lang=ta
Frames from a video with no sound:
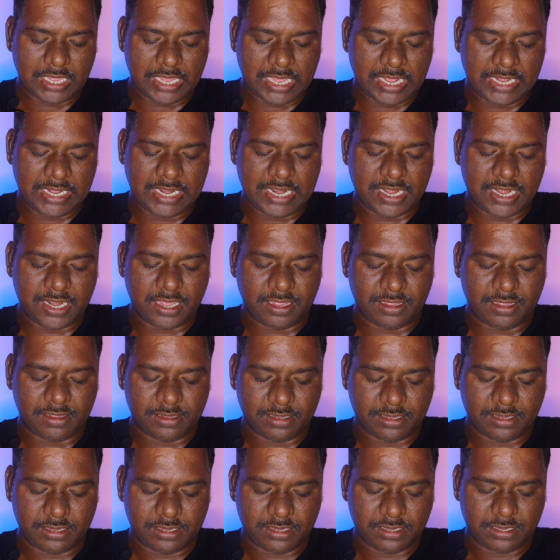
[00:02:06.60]
ஹரியானா
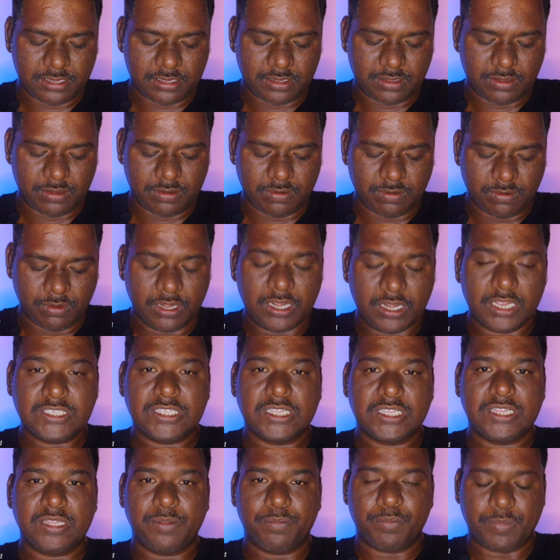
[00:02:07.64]
ஒரு
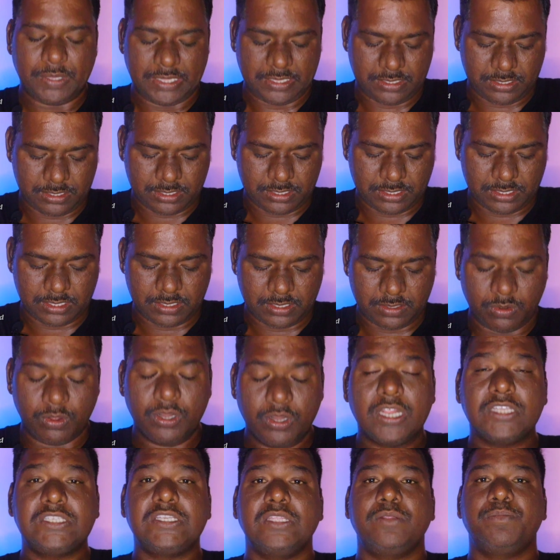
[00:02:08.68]
லட்சத்தி ப
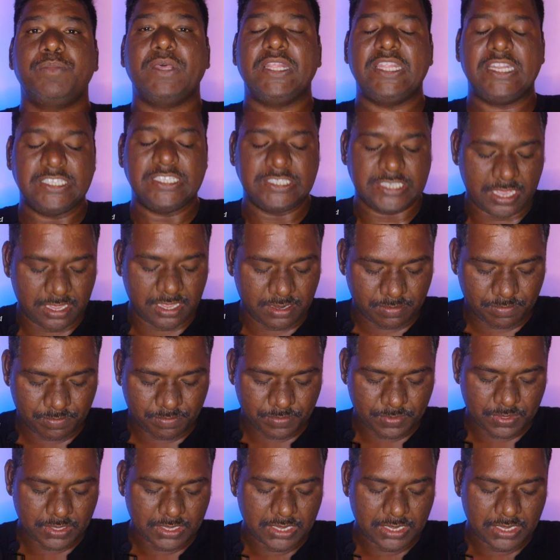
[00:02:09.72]
ஒரு லட்சத்தி பதினஞ்சாயிரம்